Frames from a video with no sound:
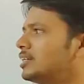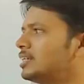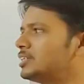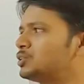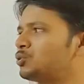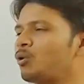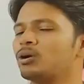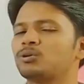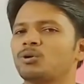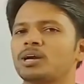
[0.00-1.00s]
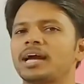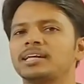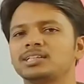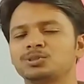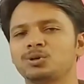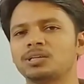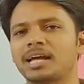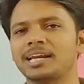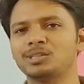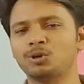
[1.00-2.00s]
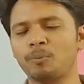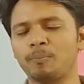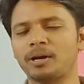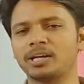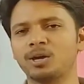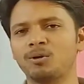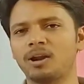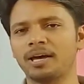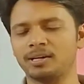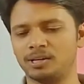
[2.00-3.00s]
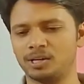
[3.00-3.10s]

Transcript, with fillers: डिस्टोर्ट हो गया डिस्टोर्ट यानी जो पर्टिकुलर